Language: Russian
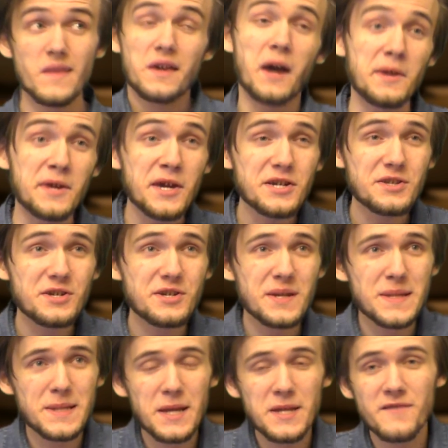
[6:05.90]
Конечно же,
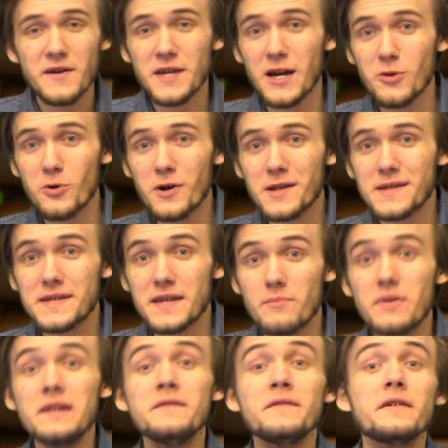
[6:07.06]
исследования Лоренса
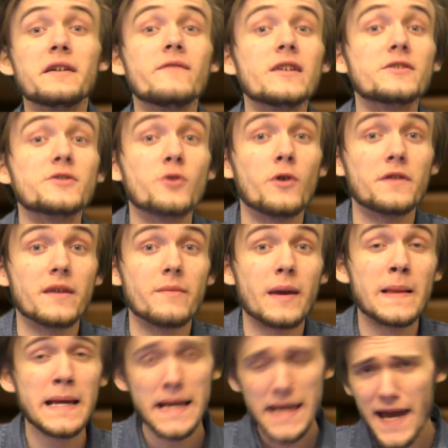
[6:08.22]
были революционными
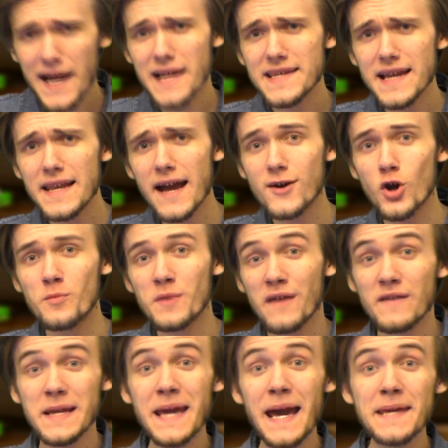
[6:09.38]
и оказали огромное
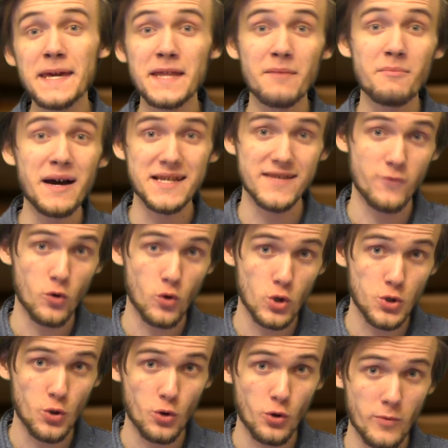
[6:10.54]
влияние на массовую
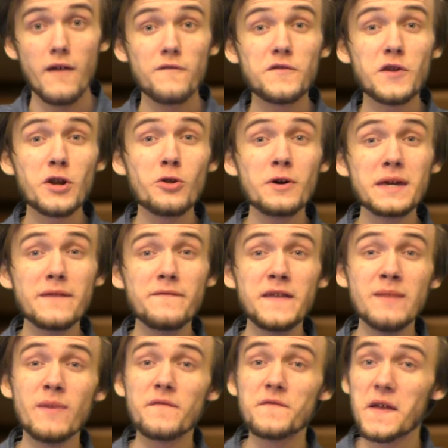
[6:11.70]
культуру. В трилогии
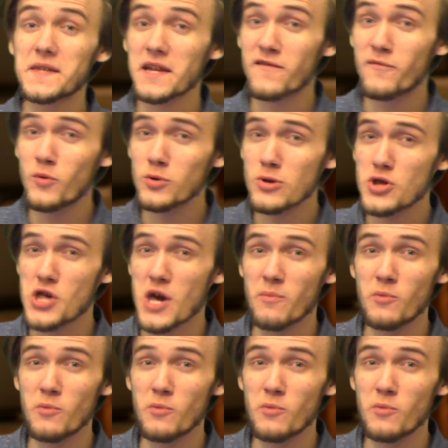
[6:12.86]
фильмов «Назад в будущее»